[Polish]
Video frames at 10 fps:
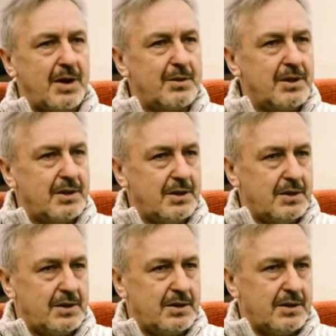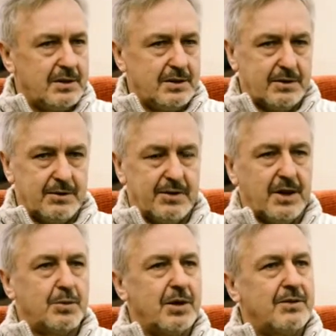mamy yy,
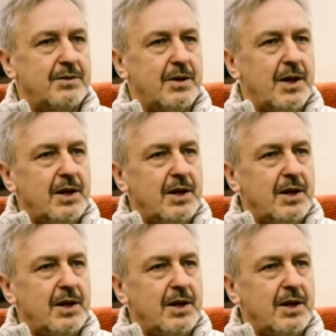dwie, prawda?